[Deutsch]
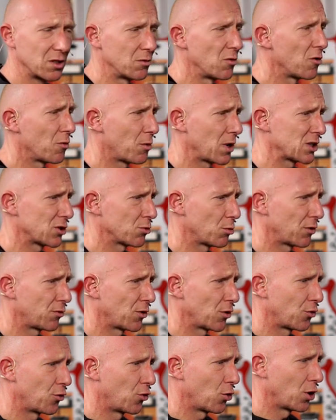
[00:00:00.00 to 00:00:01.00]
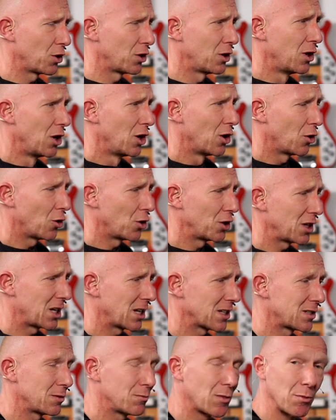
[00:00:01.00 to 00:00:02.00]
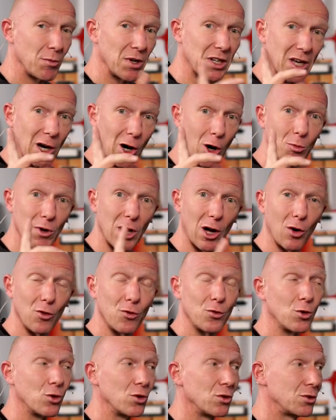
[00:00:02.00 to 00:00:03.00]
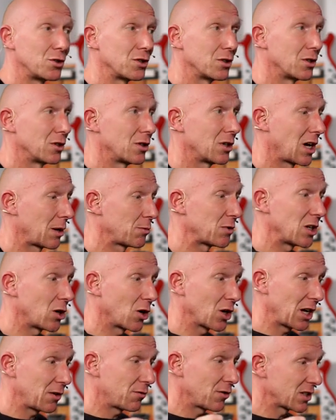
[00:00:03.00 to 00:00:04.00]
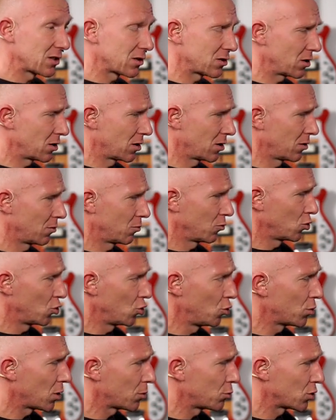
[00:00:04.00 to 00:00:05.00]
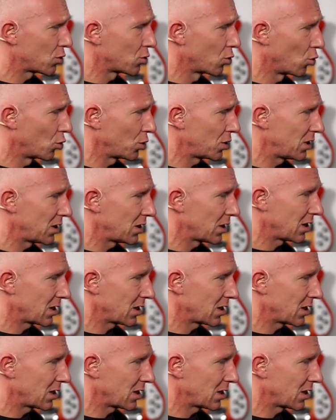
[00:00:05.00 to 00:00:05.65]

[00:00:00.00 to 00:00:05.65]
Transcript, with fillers: Ne? Wir machen es nochmal von vorne und ich lasse ihn mal mit Raum laufen und äh, habe den auch etwas äh, überbetont hier.